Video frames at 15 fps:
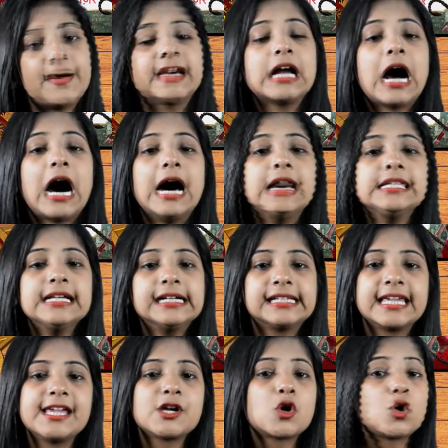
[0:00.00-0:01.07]
पर आलिया
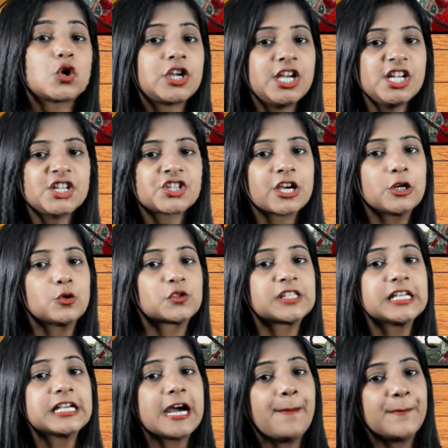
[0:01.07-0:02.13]
किंग को खींचकर
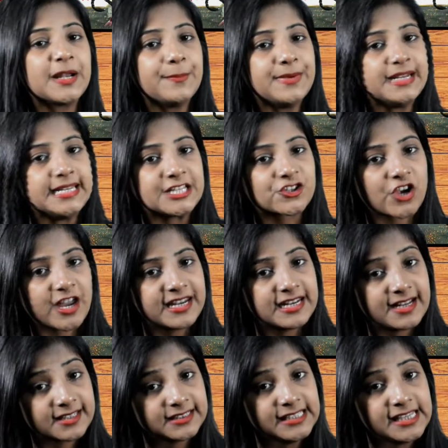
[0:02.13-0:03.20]
उसे कमरे में ले
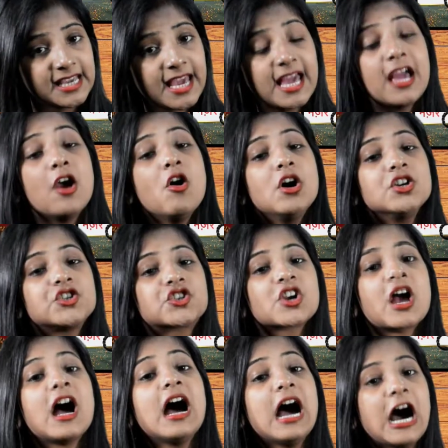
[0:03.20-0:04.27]
जाने लगती है
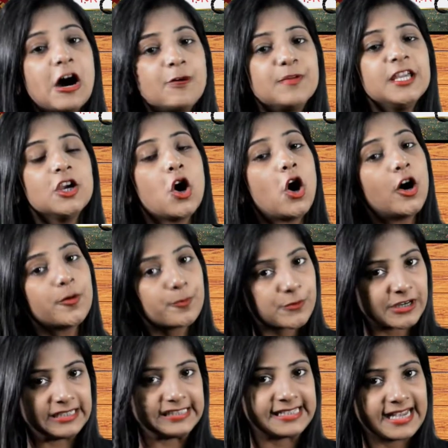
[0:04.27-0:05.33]
जहां अभी और
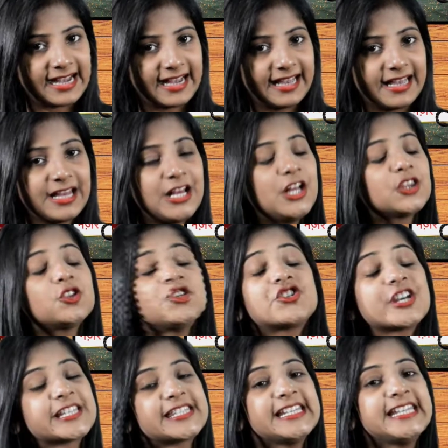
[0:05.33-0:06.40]
प्रज्ञा है तो
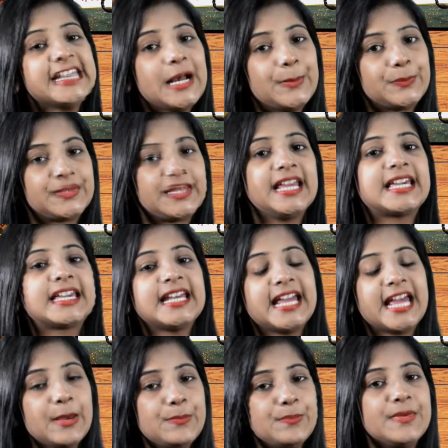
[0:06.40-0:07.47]
जैसे कि आप देख रहे
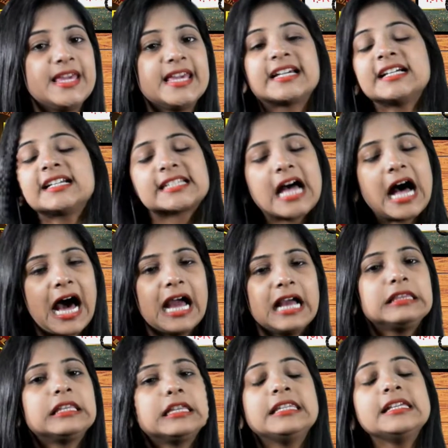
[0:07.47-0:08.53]
हैं मेकर्स
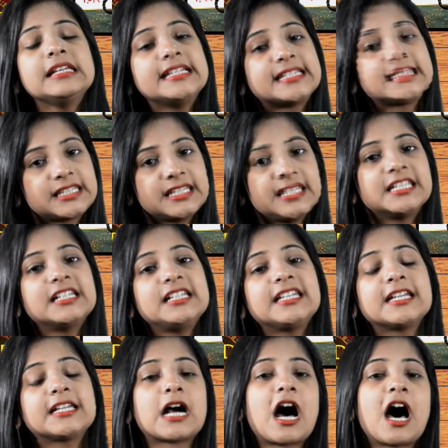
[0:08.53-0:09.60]
आए दिन इस सीरियल
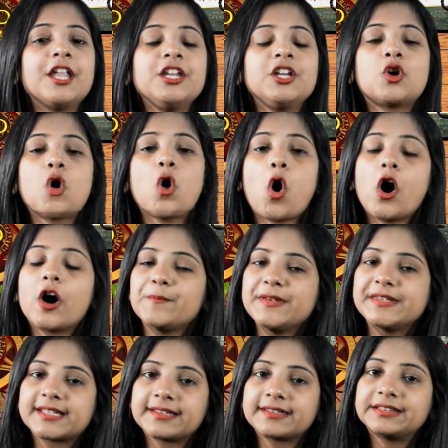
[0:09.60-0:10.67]
की कहानी को और
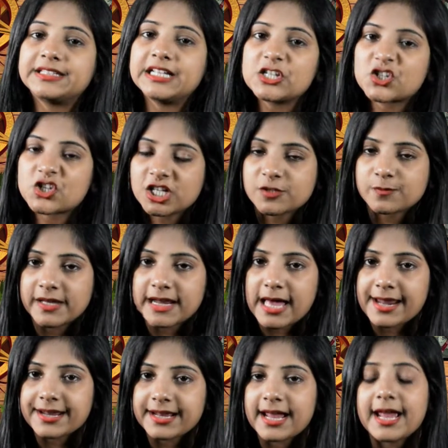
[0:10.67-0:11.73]
भी ज्यादा दिलचस्प
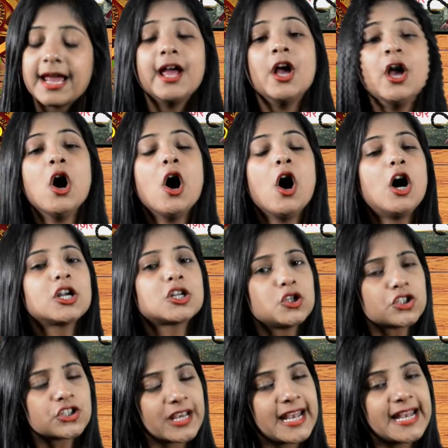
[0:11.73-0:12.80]
बना रहे हैं और
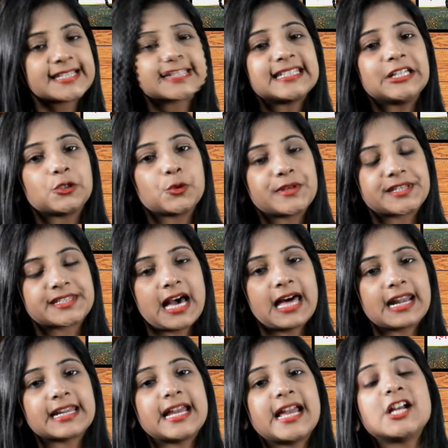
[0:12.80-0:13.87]
कुछ ऐसे ट्विस्ट
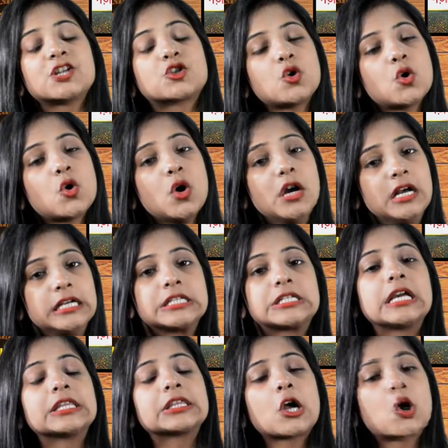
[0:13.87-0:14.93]
डाल रहे हैं जो
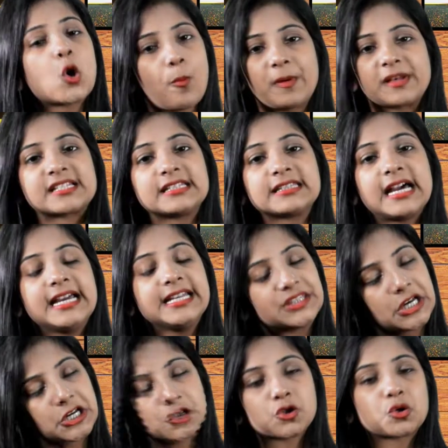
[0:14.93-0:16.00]
जनता को पसंद आए
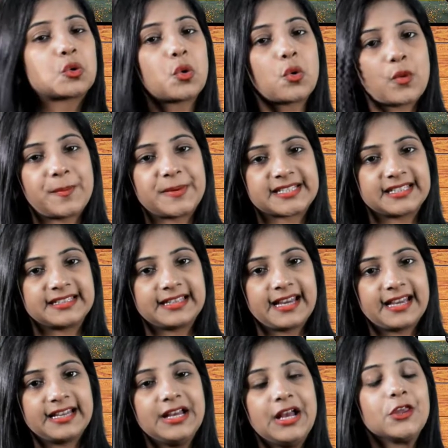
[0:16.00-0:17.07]
दर्शकों को पसंद
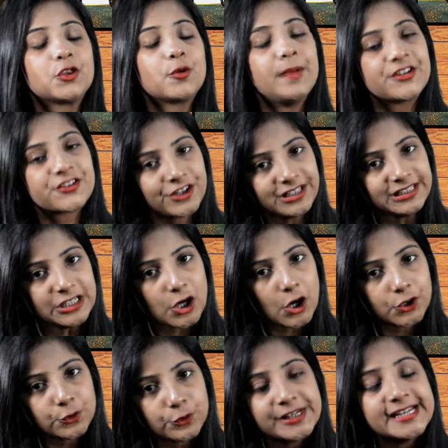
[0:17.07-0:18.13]
आए तो मैं जल्दी
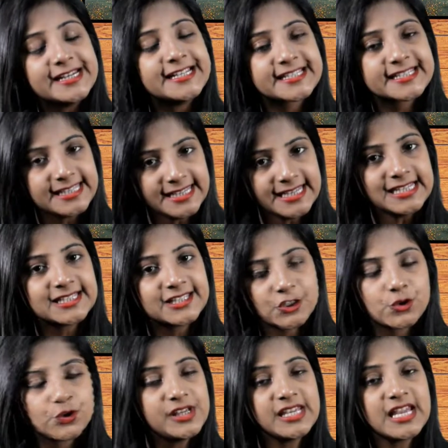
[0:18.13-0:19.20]
लौटूंगी इस सीरियल
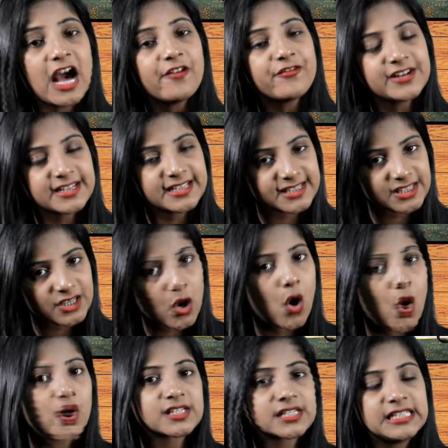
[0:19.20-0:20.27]
से जुड़ी या फिर किसी
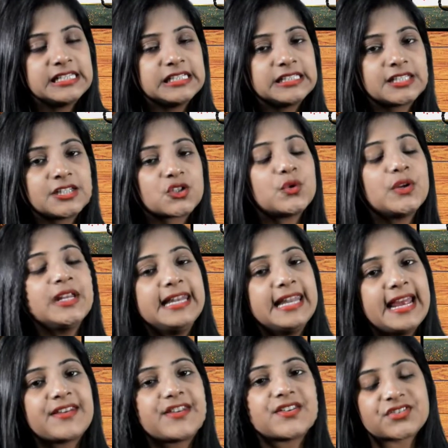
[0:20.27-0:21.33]
और सीरियल से जुड़ी
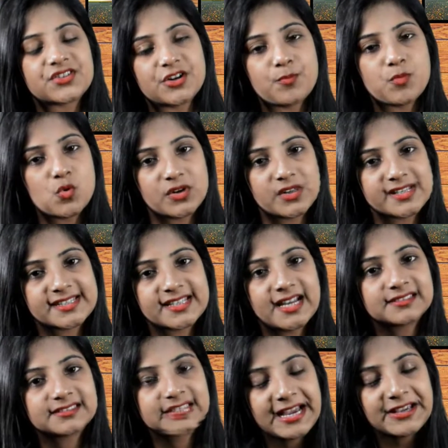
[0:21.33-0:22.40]
लेटेस्ट रिपोर्ट के
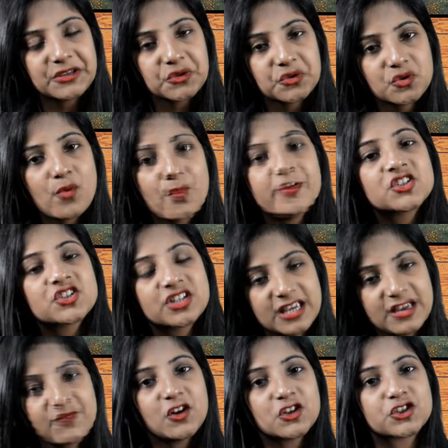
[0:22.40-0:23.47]
साथ थैंक यू सो मच
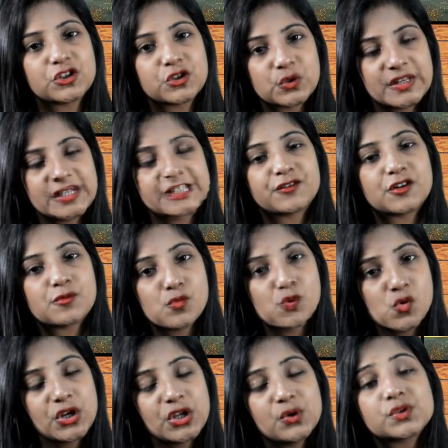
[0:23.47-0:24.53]
की वॉचिंग टूडेज फॉर
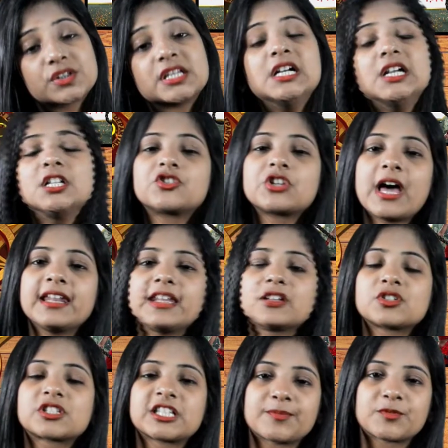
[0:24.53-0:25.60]
मोर न्यूज़
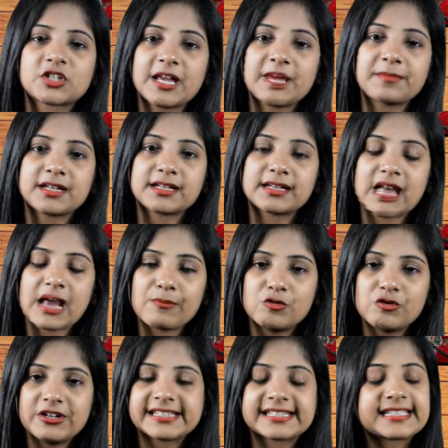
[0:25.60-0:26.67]
चैनल को सब्सक्राइब करना ना
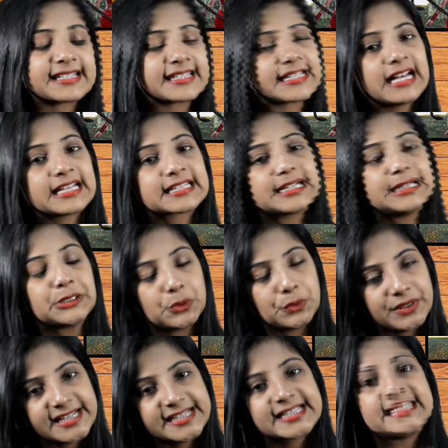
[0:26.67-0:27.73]
भूलें इसके साथ साथ
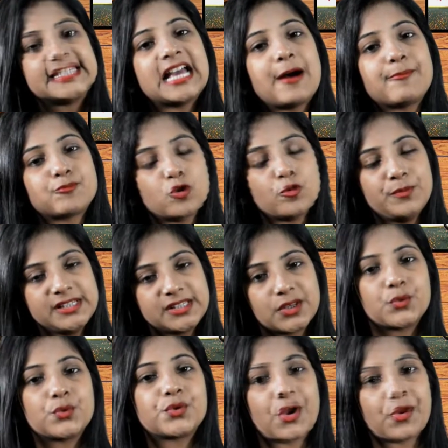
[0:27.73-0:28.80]
टूडेज की ऐप को भी
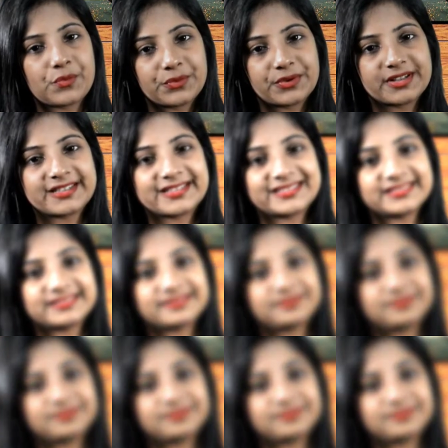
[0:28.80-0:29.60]
ज़रूर डाउनलोड करें